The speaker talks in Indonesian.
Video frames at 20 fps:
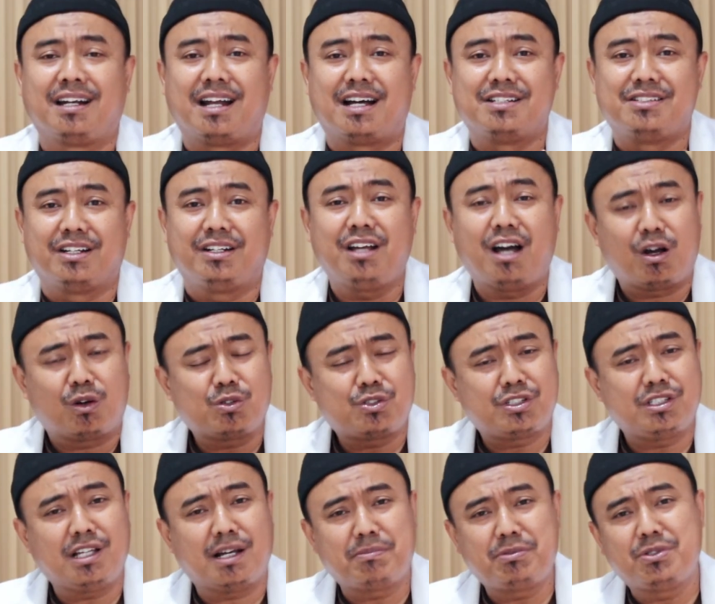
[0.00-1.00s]
Nah, jadi
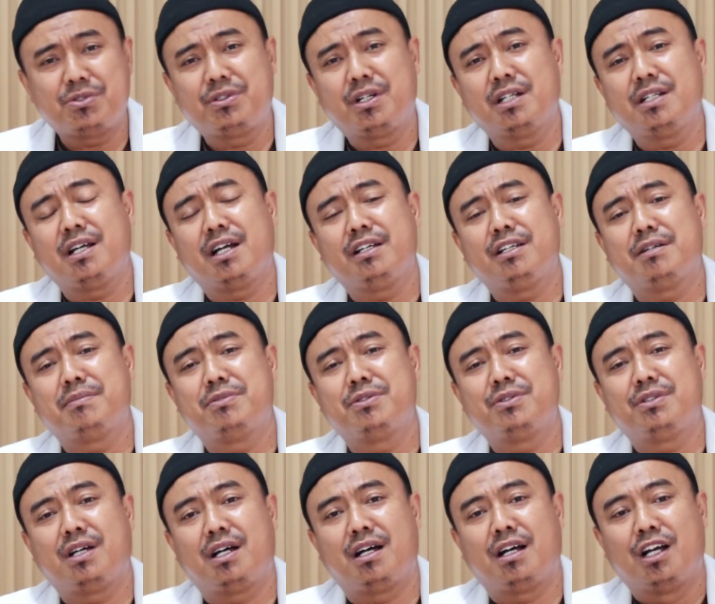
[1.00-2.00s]
harus siap juga nih ayah
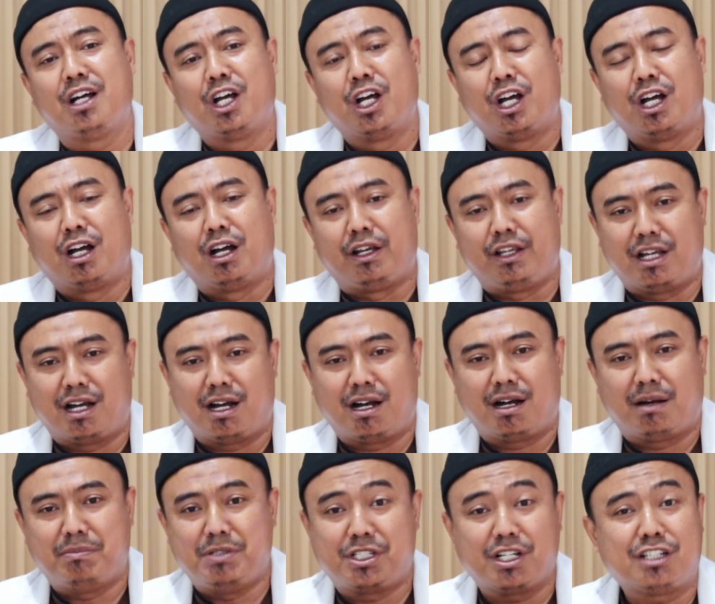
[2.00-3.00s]
bunda.
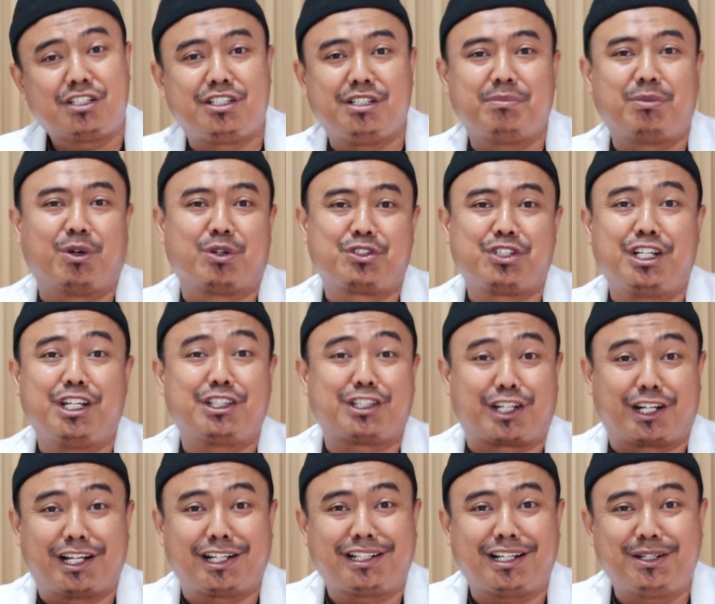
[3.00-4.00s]
Ya, bisa sih browsing
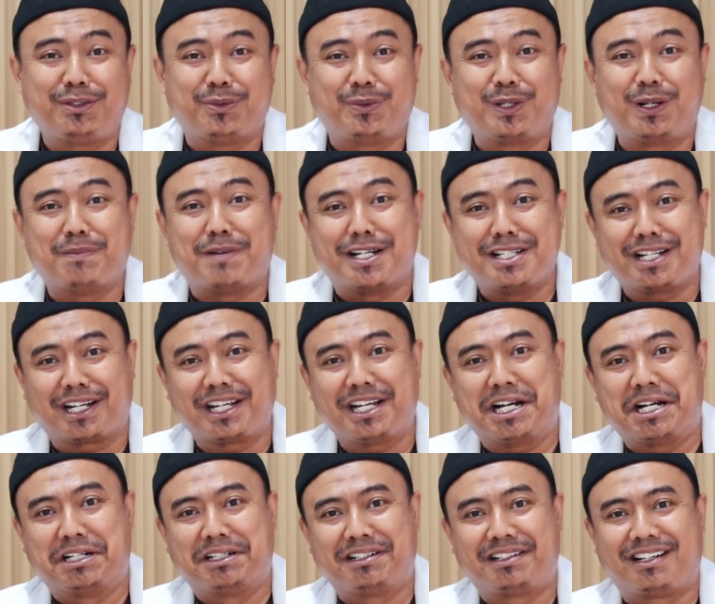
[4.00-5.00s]
internet kan Google banyak
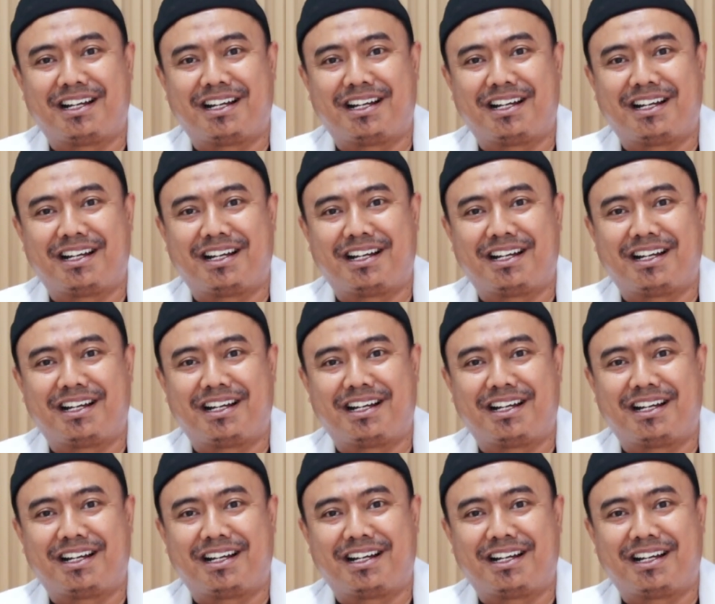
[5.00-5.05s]
ya.